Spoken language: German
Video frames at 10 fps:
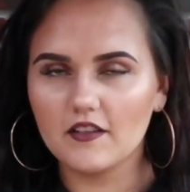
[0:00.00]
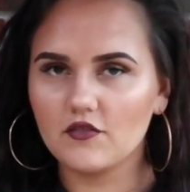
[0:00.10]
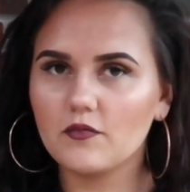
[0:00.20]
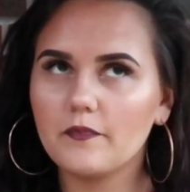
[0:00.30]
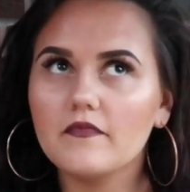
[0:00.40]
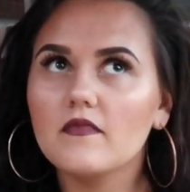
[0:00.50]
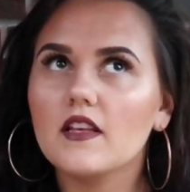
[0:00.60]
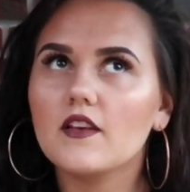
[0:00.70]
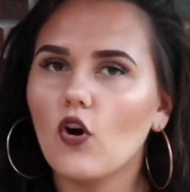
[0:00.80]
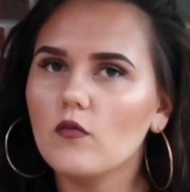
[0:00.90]
Also ich,
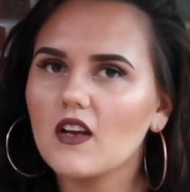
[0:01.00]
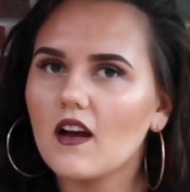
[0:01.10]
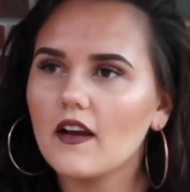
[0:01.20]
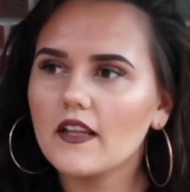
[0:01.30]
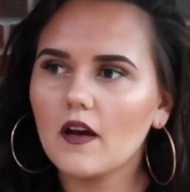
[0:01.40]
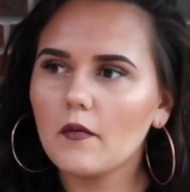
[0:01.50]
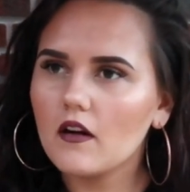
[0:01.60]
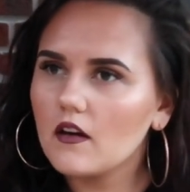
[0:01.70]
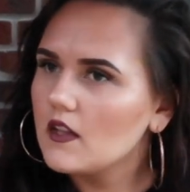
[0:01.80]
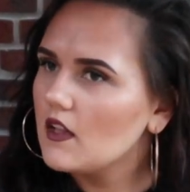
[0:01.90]
ich komme da rein,
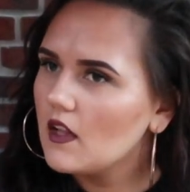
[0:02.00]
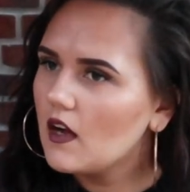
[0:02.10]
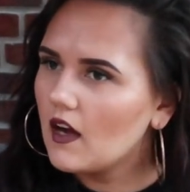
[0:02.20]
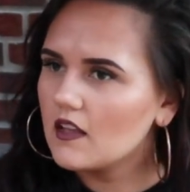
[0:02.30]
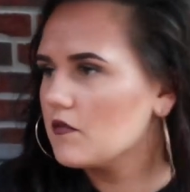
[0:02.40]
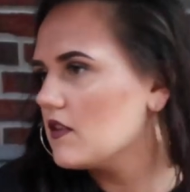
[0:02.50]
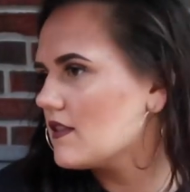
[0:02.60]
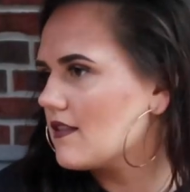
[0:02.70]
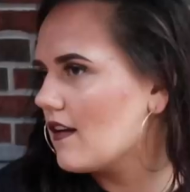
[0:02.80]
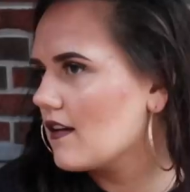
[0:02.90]
aber Atmen
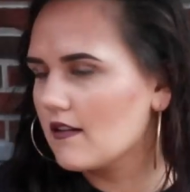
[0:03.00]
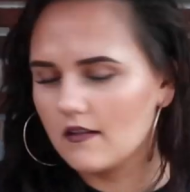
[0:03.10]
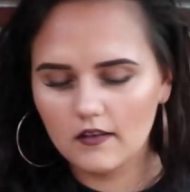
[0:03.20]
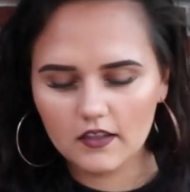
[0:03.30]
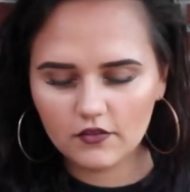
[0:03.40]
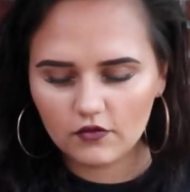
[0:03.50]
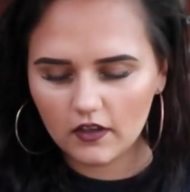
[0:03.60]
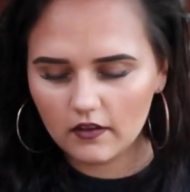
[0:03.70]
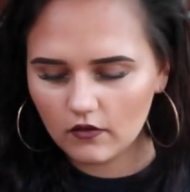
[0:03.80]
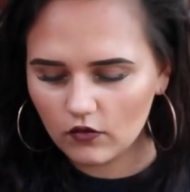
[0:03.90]
ist da leider dann nicht so drin.